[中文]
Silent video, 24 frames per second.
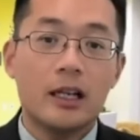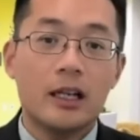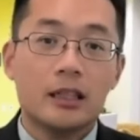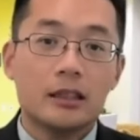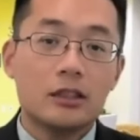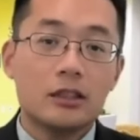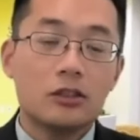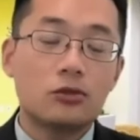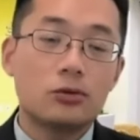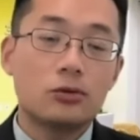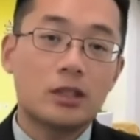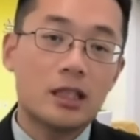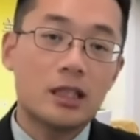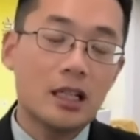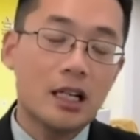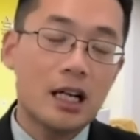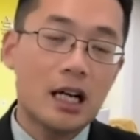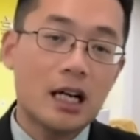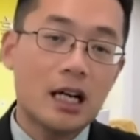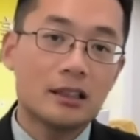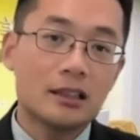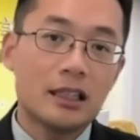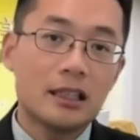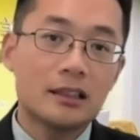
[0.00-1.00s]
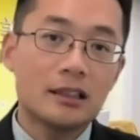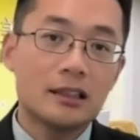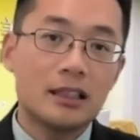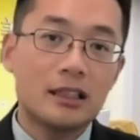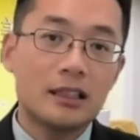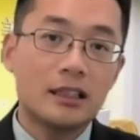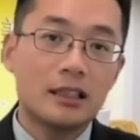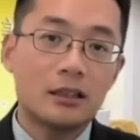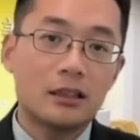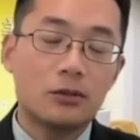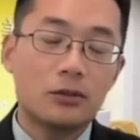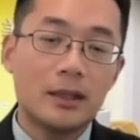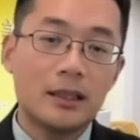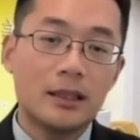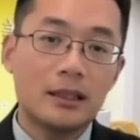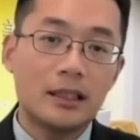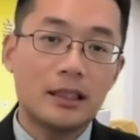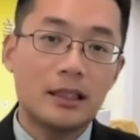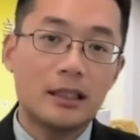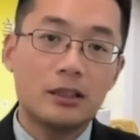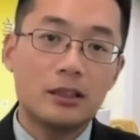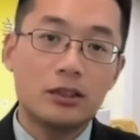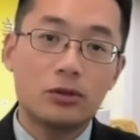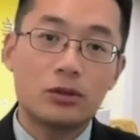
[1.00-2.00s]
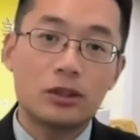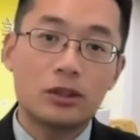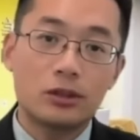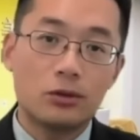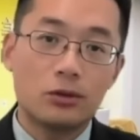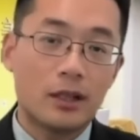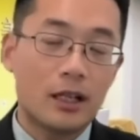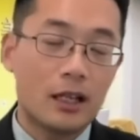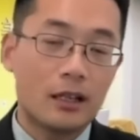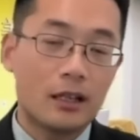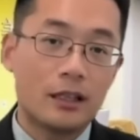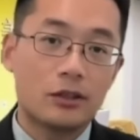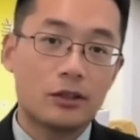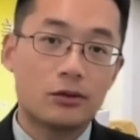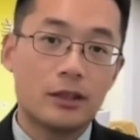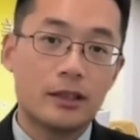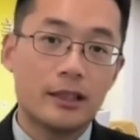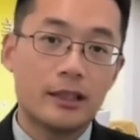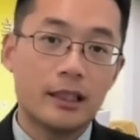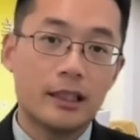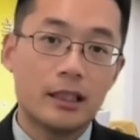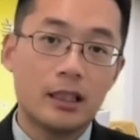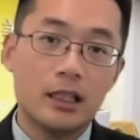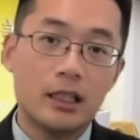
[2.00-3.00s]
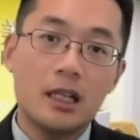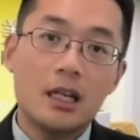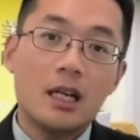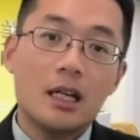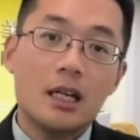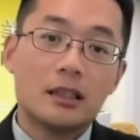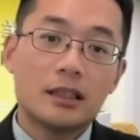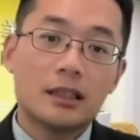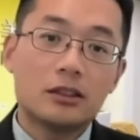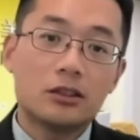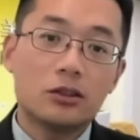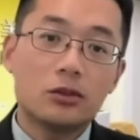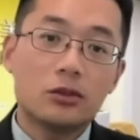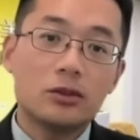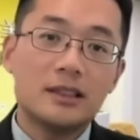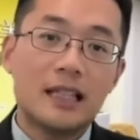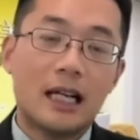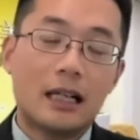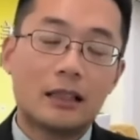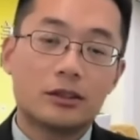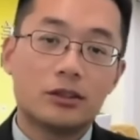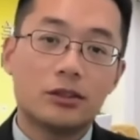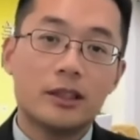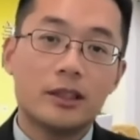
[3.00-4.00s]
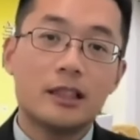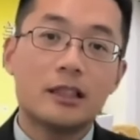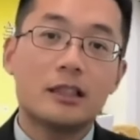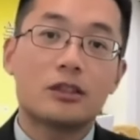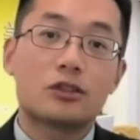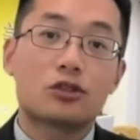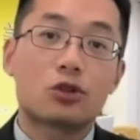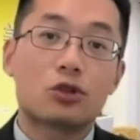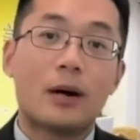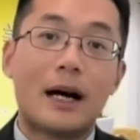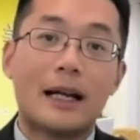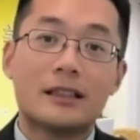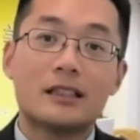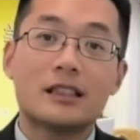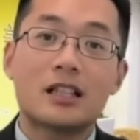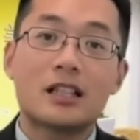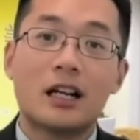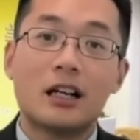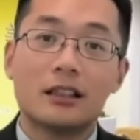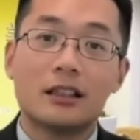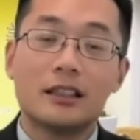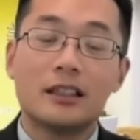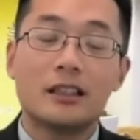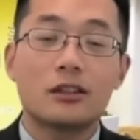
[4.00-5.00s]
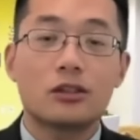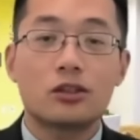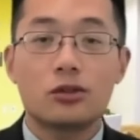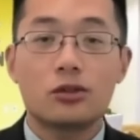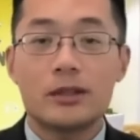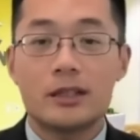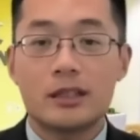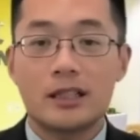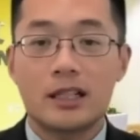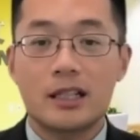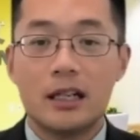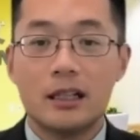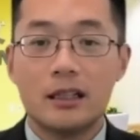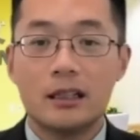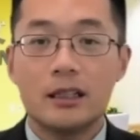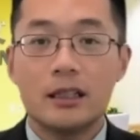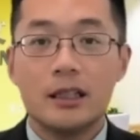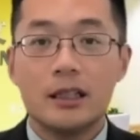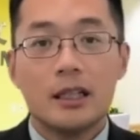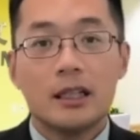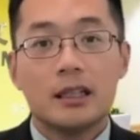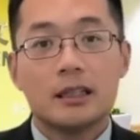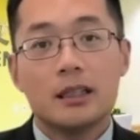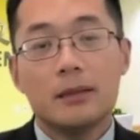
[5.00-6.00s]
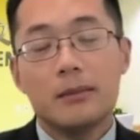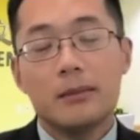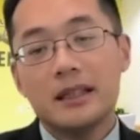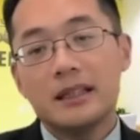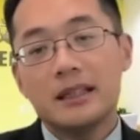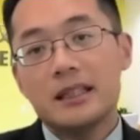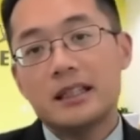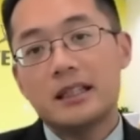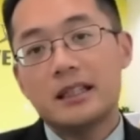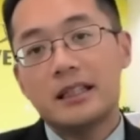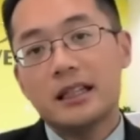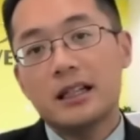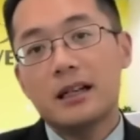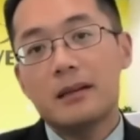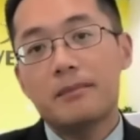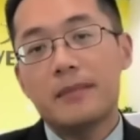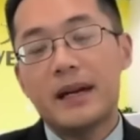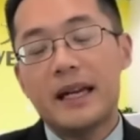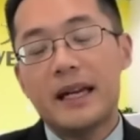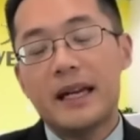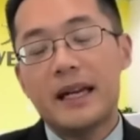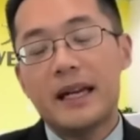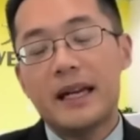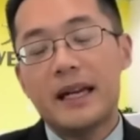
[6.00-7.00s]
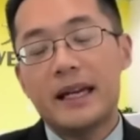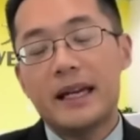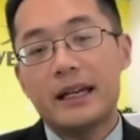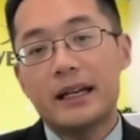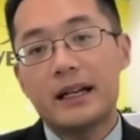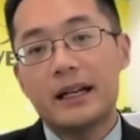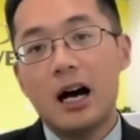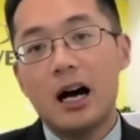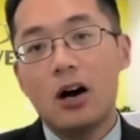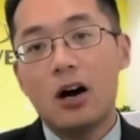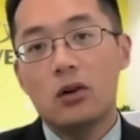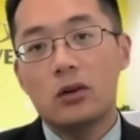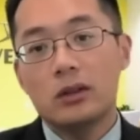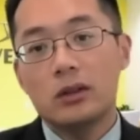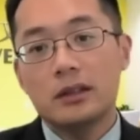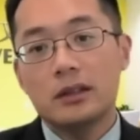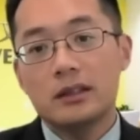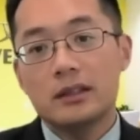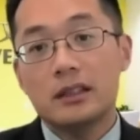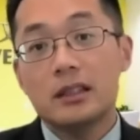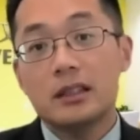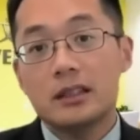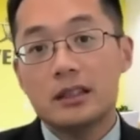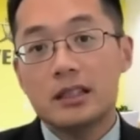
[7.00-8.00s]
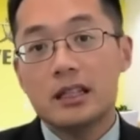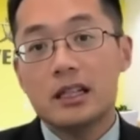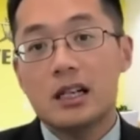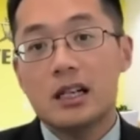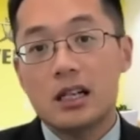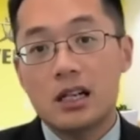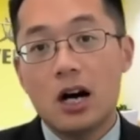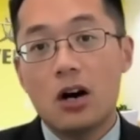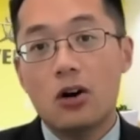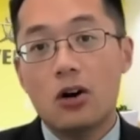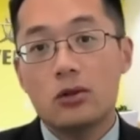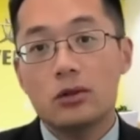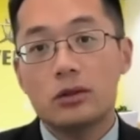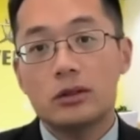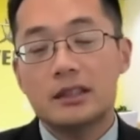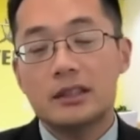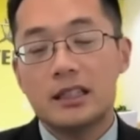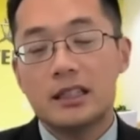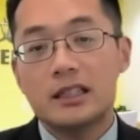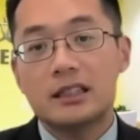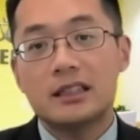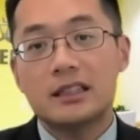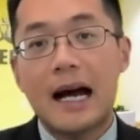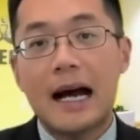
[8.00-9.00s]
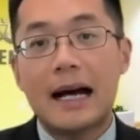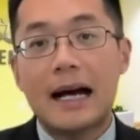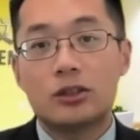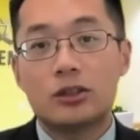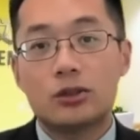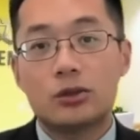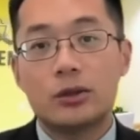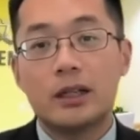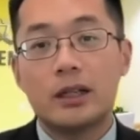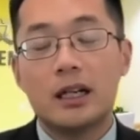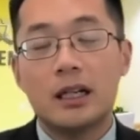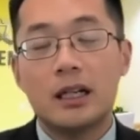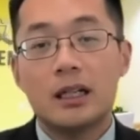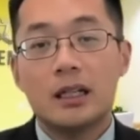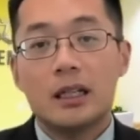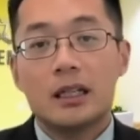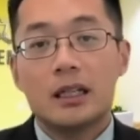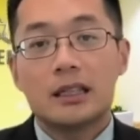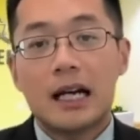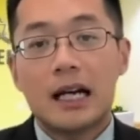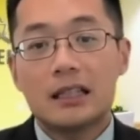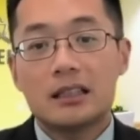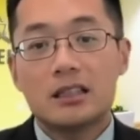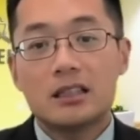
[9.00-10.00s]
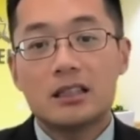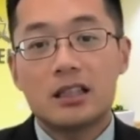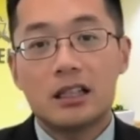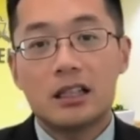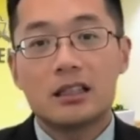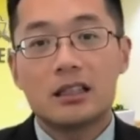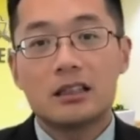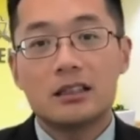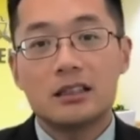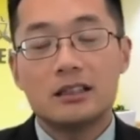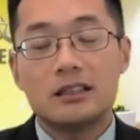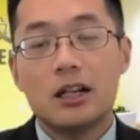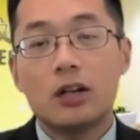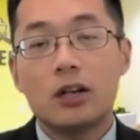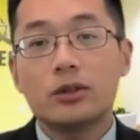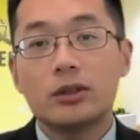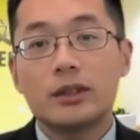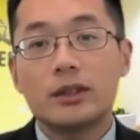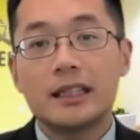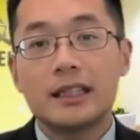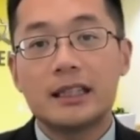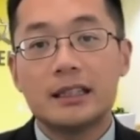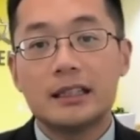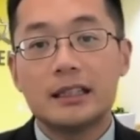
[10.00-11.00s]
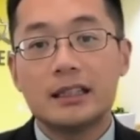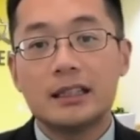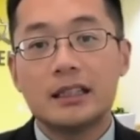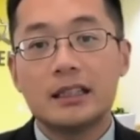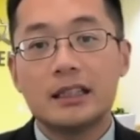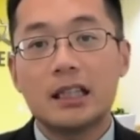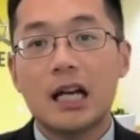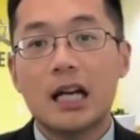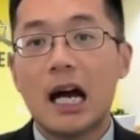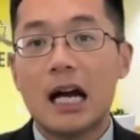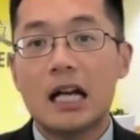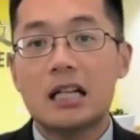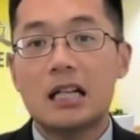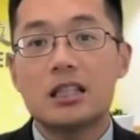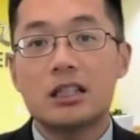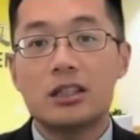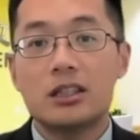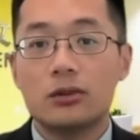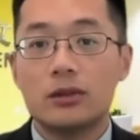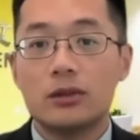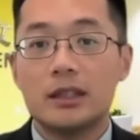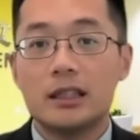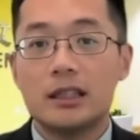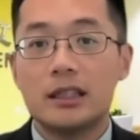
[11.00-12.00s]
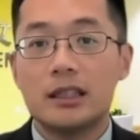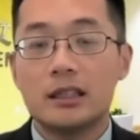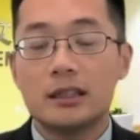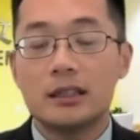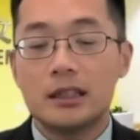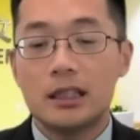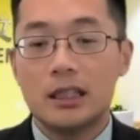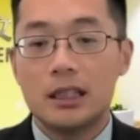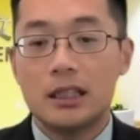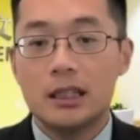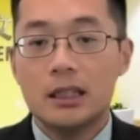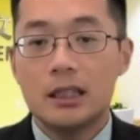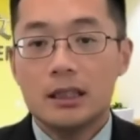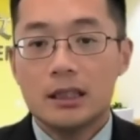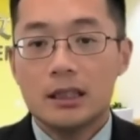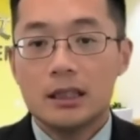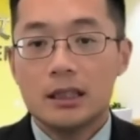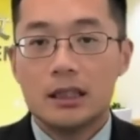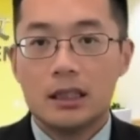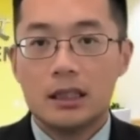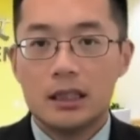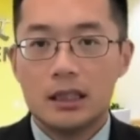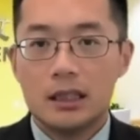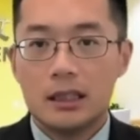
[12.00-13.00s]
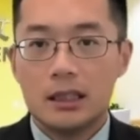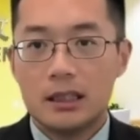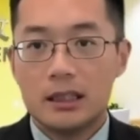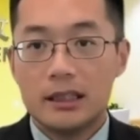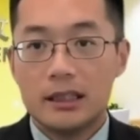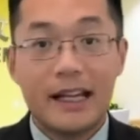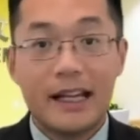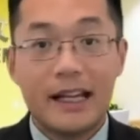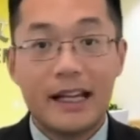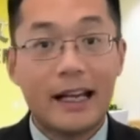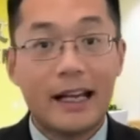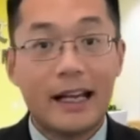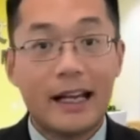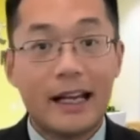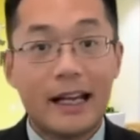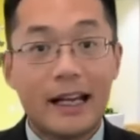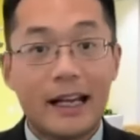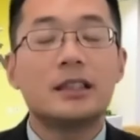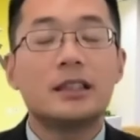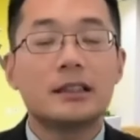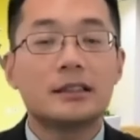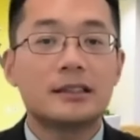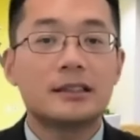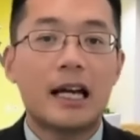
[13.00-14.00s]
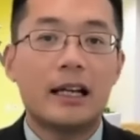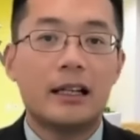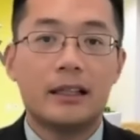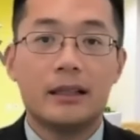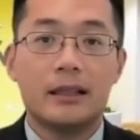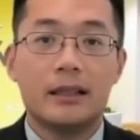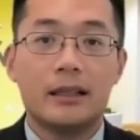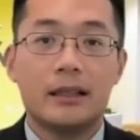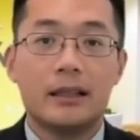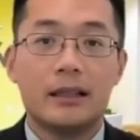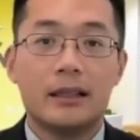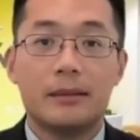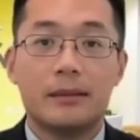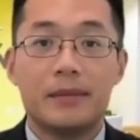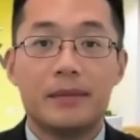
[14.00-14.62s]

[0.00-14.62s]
理。那主持人刚才提到这个问题，就是我刚才说这个，它都讲究一个传承一个顺承。嗯，那么你这个美高这这个高这个大学它的整个的教育体系，它还是有一定的呃连续性在里面。